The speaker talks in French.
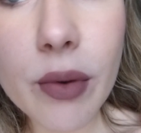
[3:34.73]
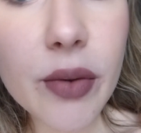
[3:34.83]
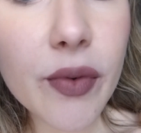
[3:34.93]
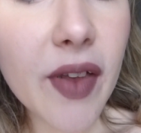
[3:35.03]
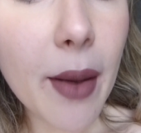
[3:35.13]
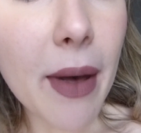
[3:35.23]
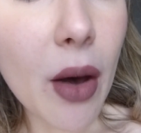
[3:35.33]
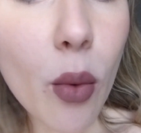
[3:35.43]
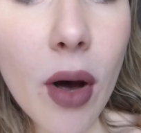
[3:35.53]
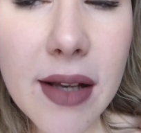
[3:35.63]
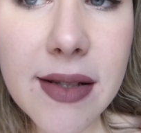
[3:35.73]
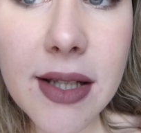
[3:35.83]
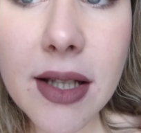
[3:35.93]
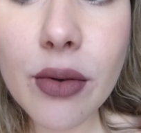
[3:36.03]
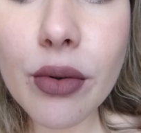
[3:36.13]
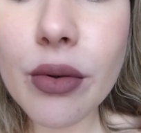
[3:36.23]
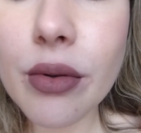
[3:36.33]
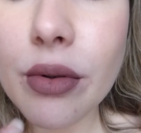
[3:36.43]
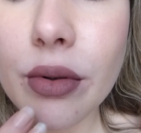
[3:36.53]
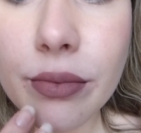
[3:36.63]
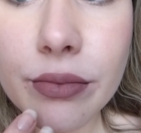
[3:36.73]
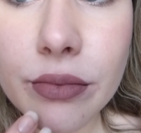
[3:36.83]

Oui, donc c'est un marron assez... Euh,